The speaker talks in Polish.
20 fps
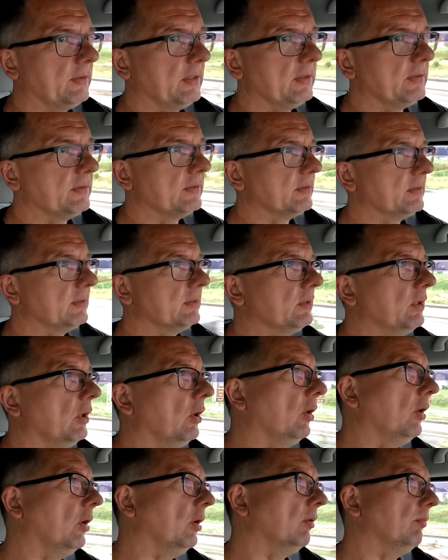Ze
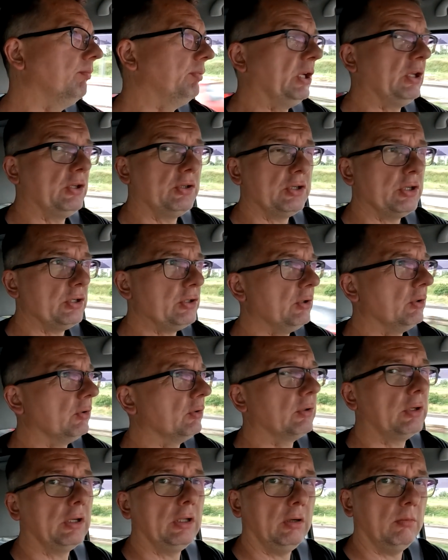
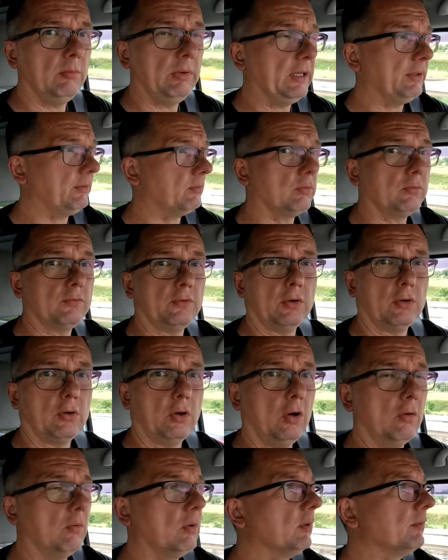150 km
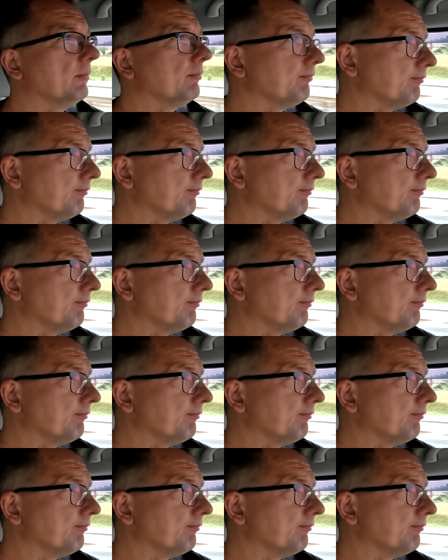około.